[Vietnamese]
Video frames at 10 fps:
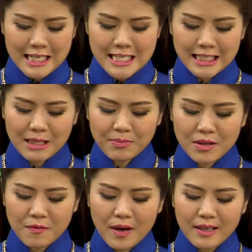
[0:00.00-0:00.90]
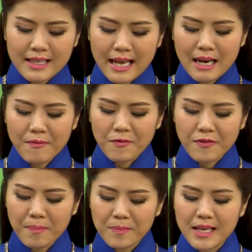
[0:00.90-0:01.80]
trực tiếp tư vấn giải đáp về
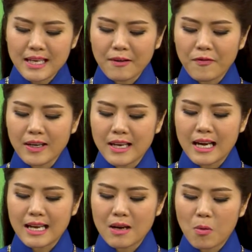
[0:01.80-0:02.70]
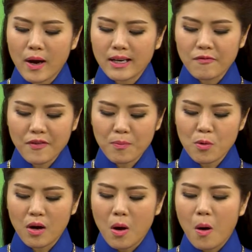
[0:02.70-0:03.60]
pháp lý các vấn đề liên quan đến pháp
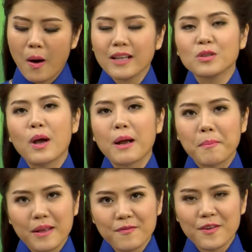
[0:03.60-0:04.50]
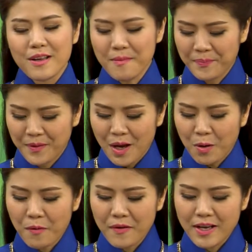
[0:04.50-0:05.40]
luật hoàn toàn miễn phí.
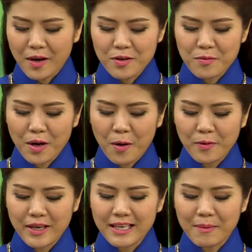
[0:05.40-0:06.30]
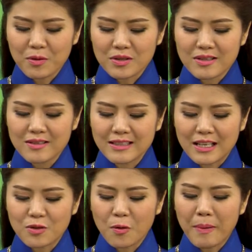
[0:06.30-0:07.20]
Quý vị có nhu cầu đến gặp luật sư tại
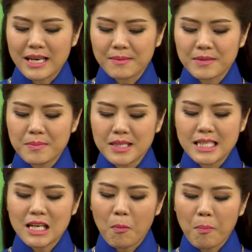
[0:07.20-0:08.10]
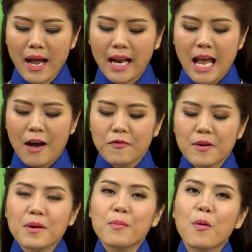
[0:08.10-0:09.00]
số 399 Hồng Bàng,
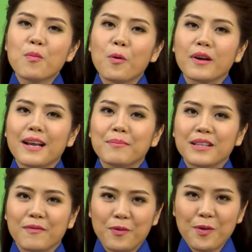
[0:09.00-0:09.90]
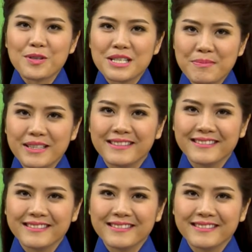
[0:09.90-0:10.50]
phường 14, quận 5, thành phố Hồ Chí Minh.